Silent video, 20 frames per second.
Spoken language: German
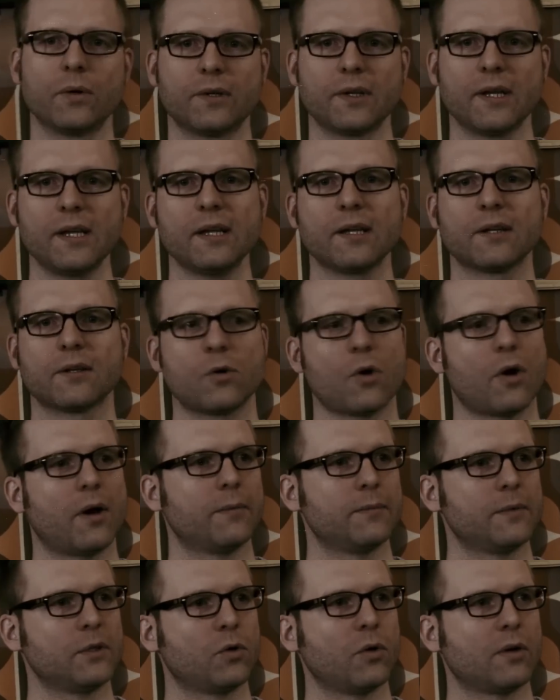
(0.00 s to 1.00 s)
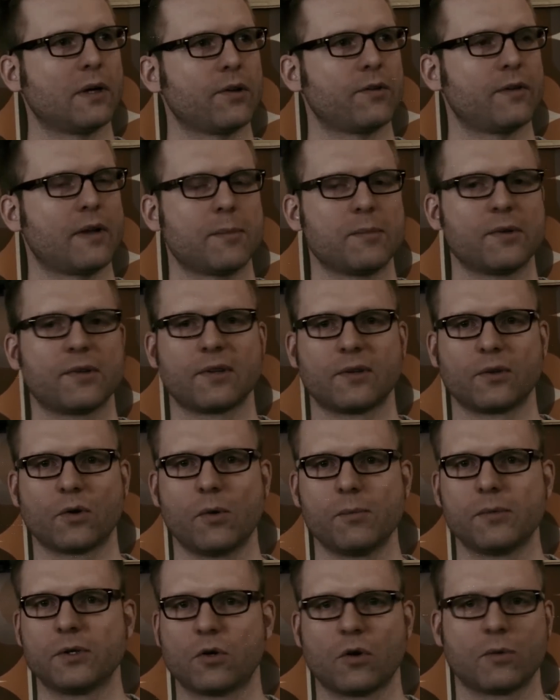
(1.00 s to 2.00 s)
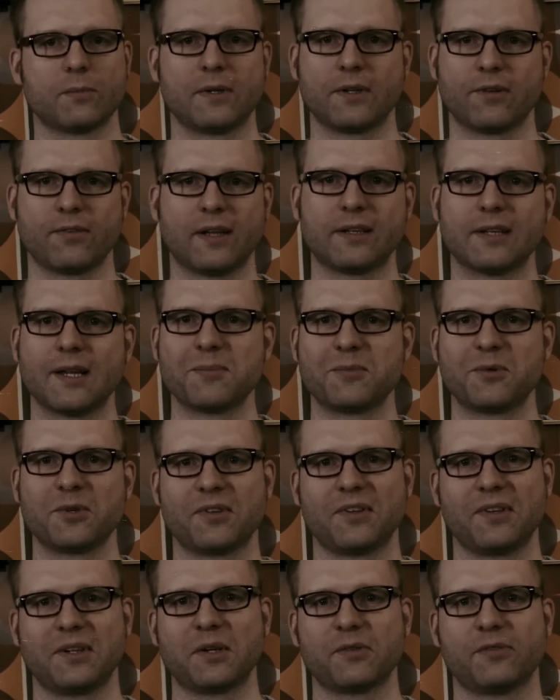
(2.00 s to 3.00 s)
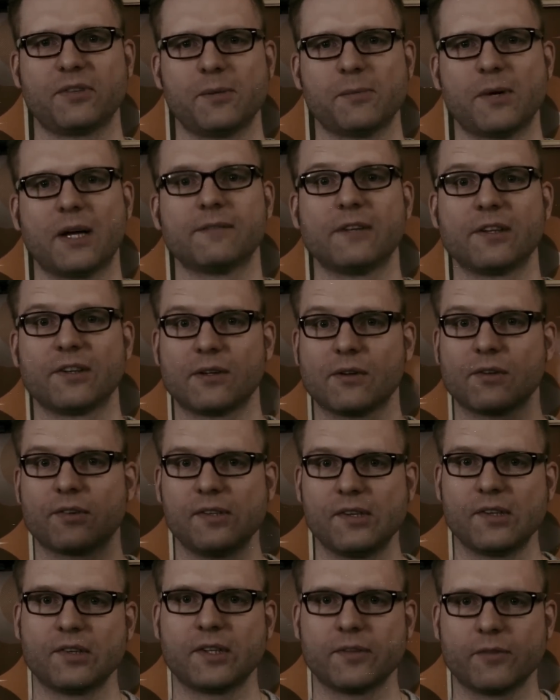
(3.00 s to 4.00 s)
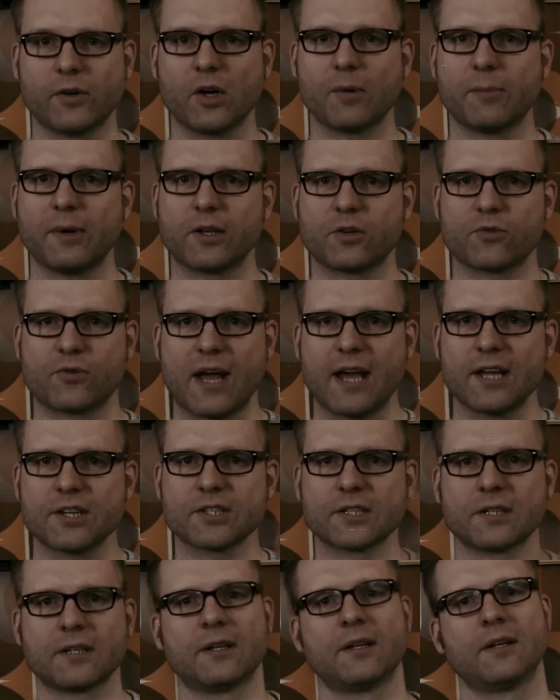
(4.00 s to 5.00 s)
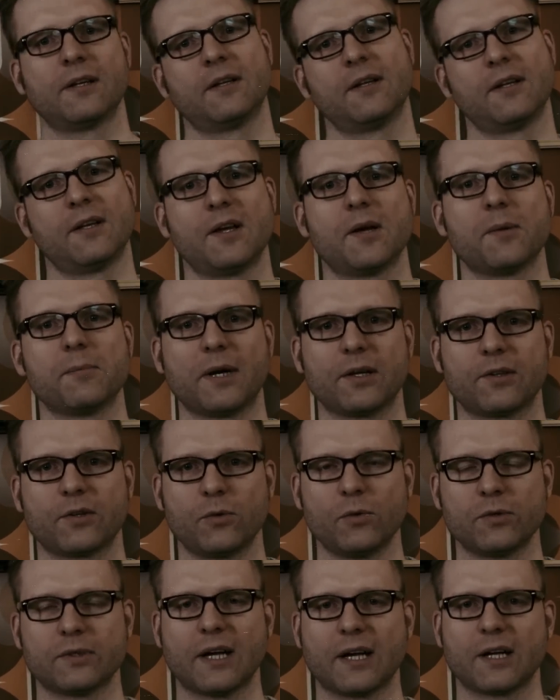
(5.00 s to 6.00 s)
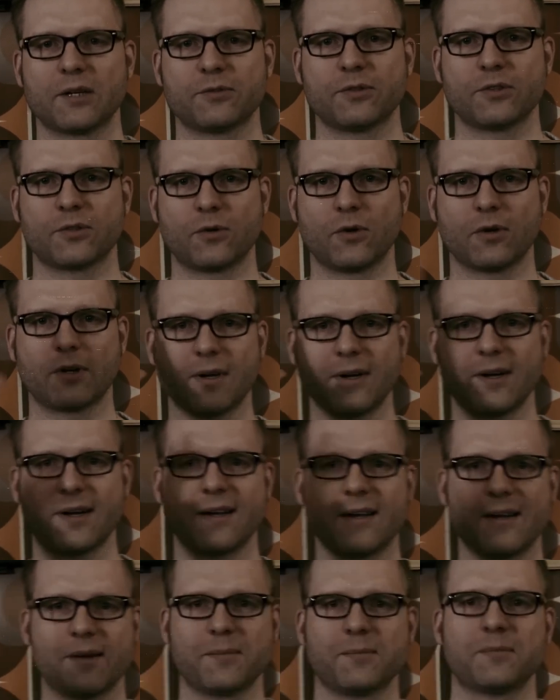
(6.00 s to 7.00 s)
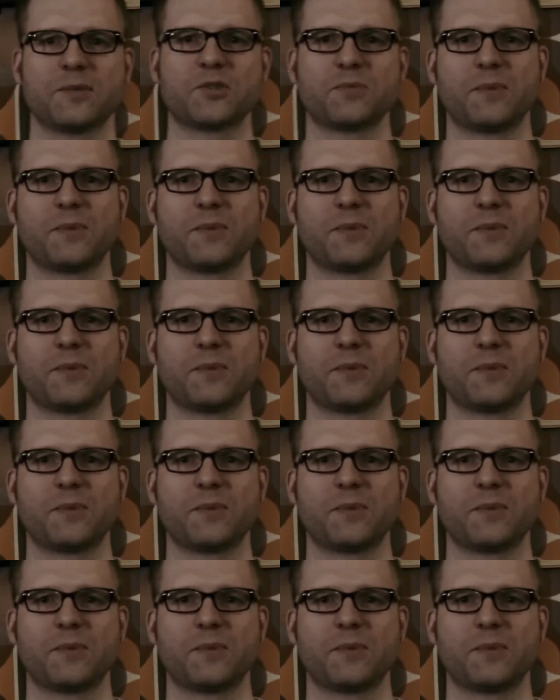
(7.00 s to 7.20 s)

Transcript: und ich, ja, ich gucke jetzt wieder ein bisschen rum. Ich gucke mir jetzt weiterhin blödsinnige Filme an. Wir sehen uns nächste Woche bei Trash. Macht's gut, danke fürs Gucken. Bis